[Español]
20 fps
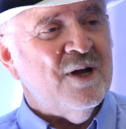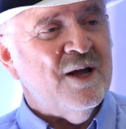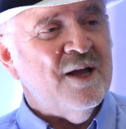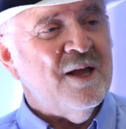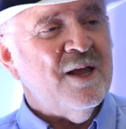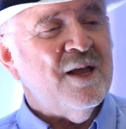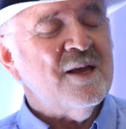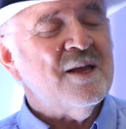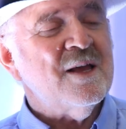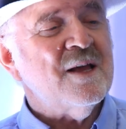
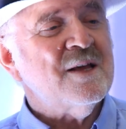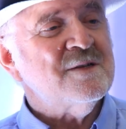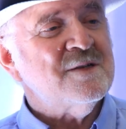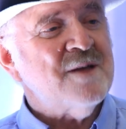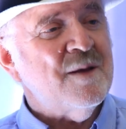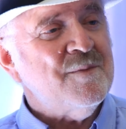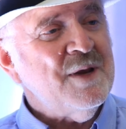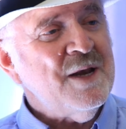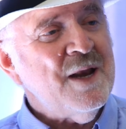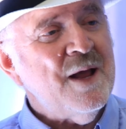en que
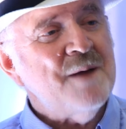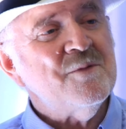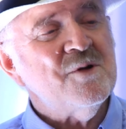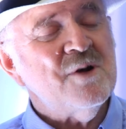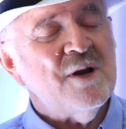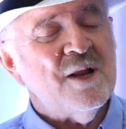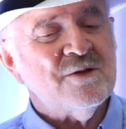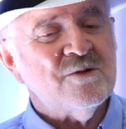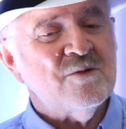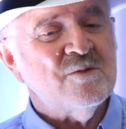
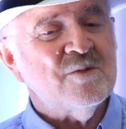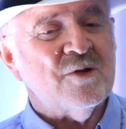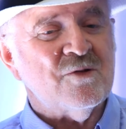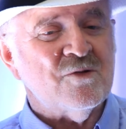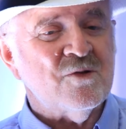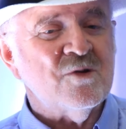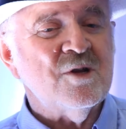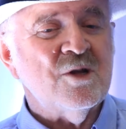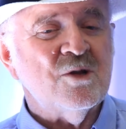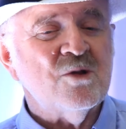examinamos la
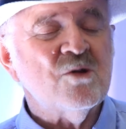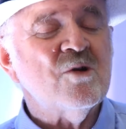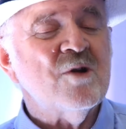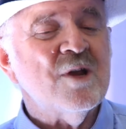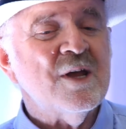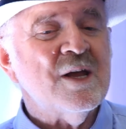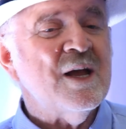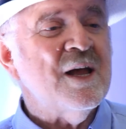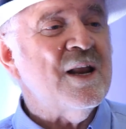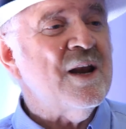situación
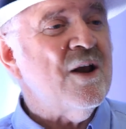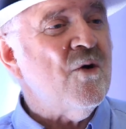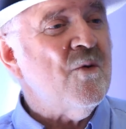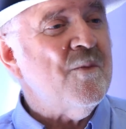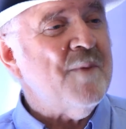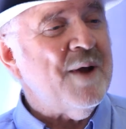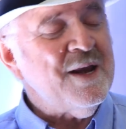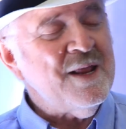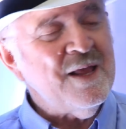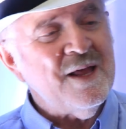histórica de las
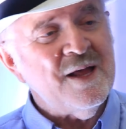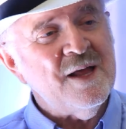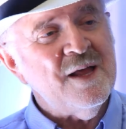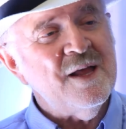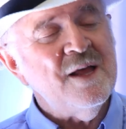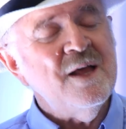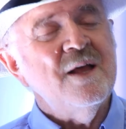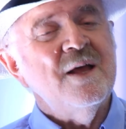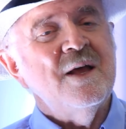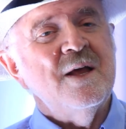
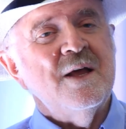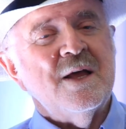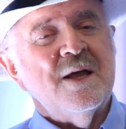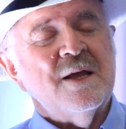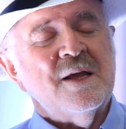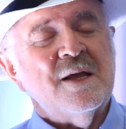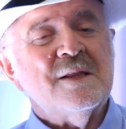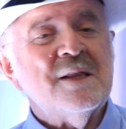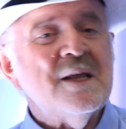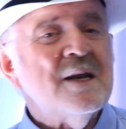humanidades
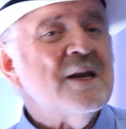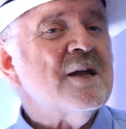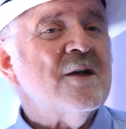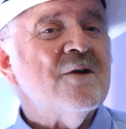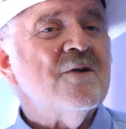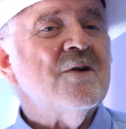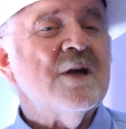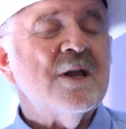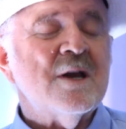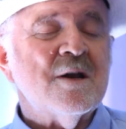que tiene
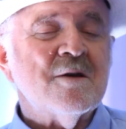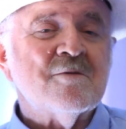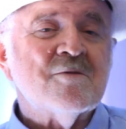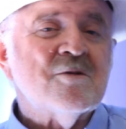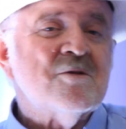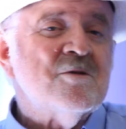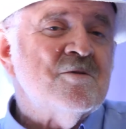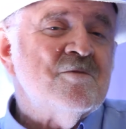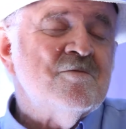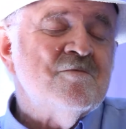que ver
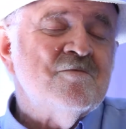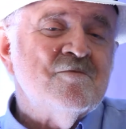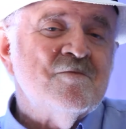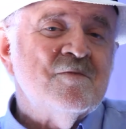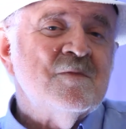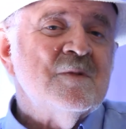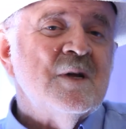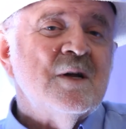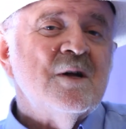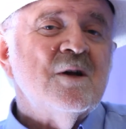
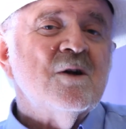con,